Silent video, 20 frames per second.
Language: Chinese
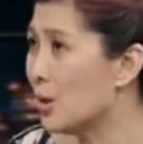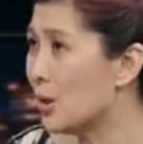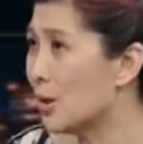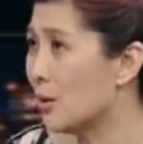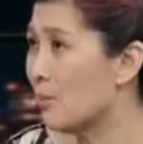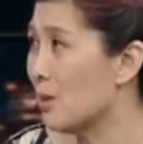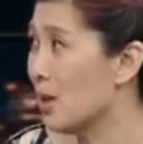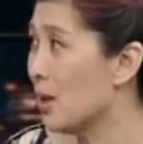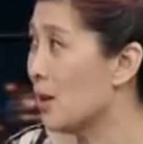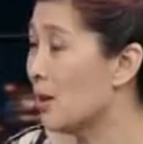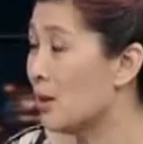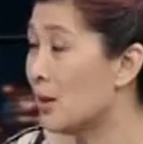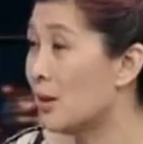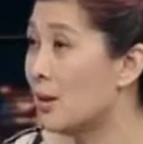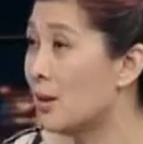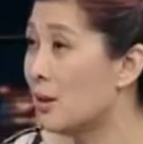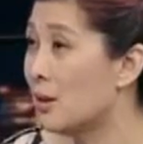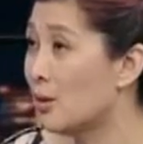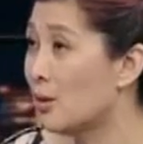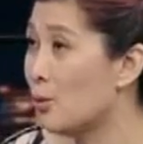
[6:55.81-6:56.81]
用的这么
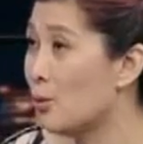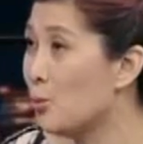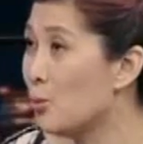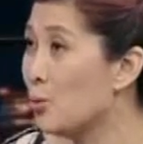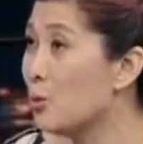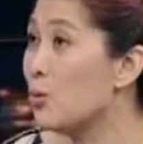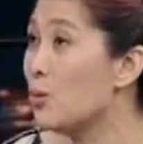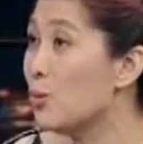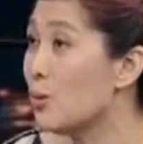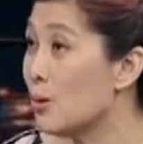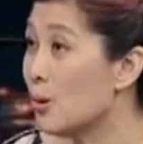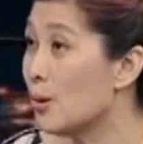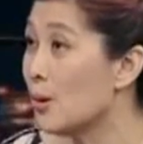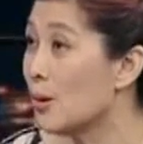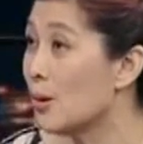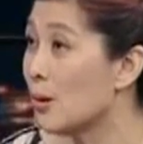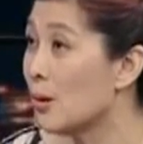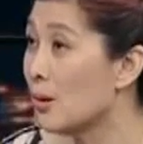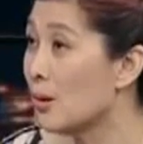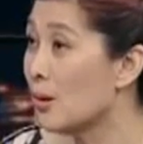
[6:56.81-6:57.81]
一个工
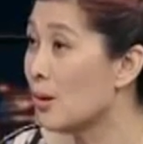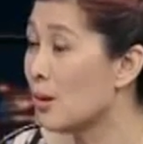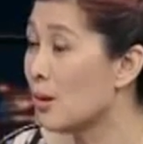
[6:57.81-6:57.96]
具。